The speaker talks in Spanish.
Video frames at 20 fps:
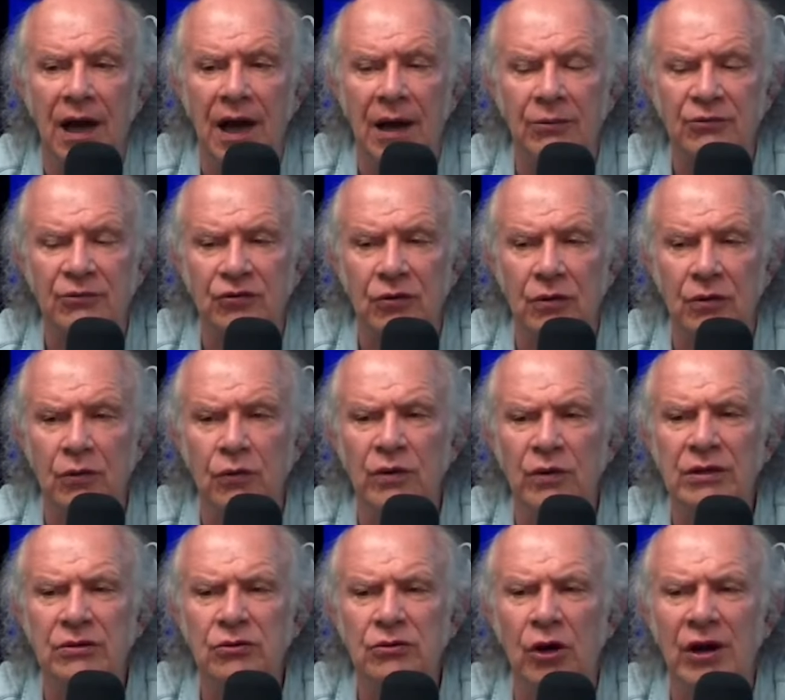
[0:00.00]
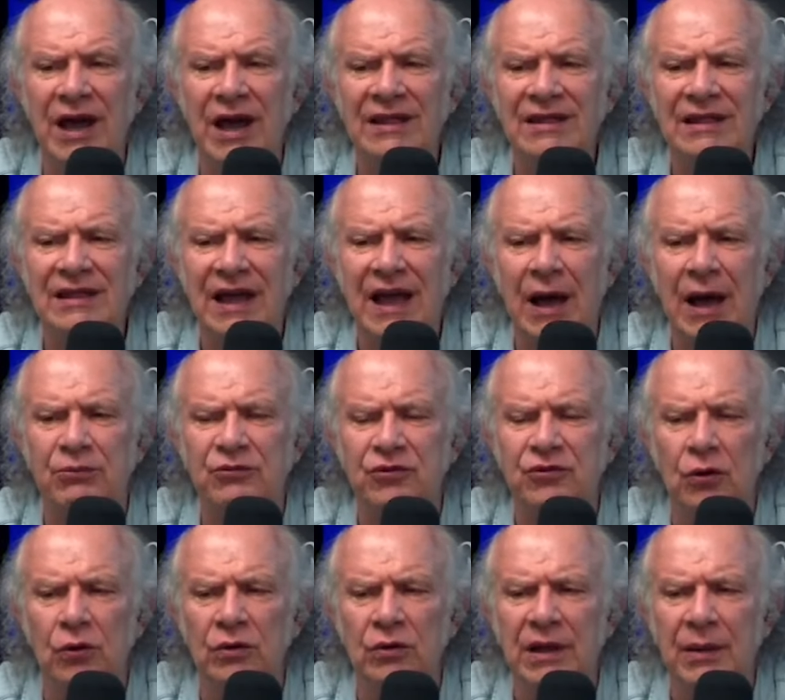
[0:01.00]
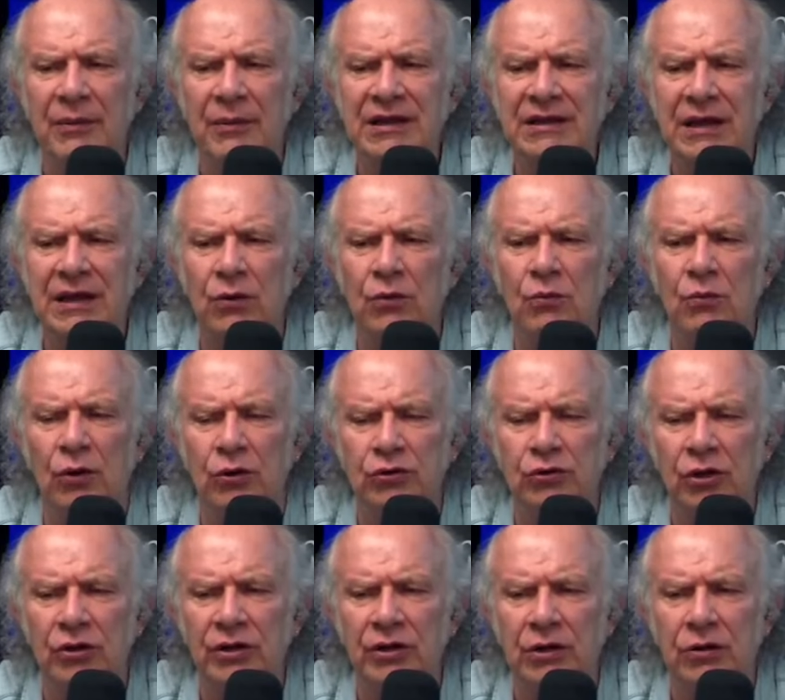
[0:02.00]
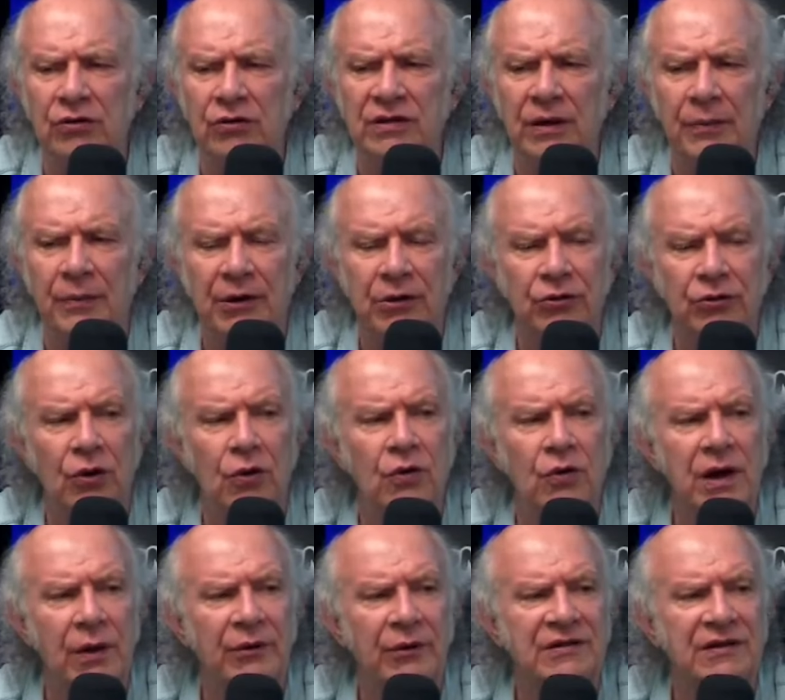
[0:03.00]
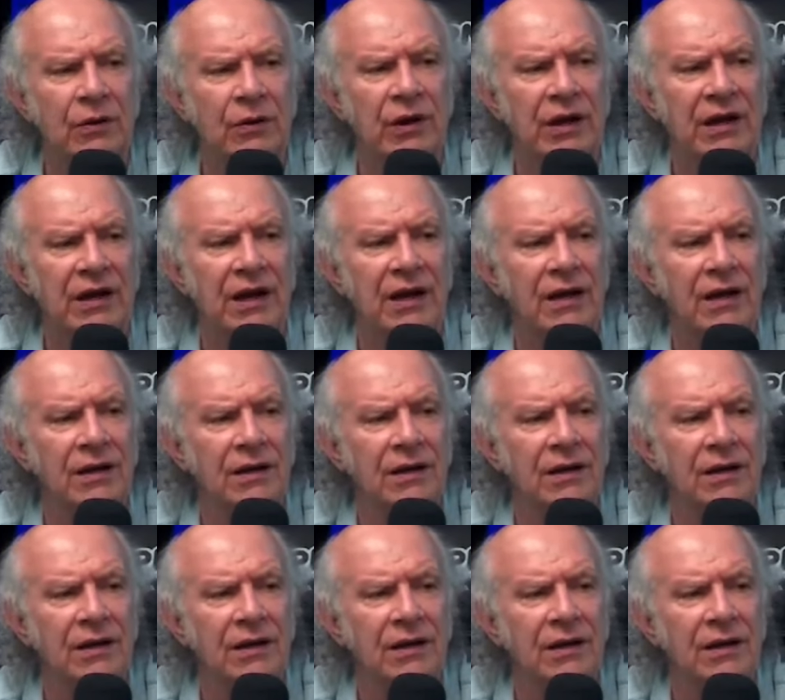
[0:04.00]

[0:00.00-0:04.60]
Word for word: Un ignorante absolutamente en un montón de cosas, pero no es un cabeza hueca.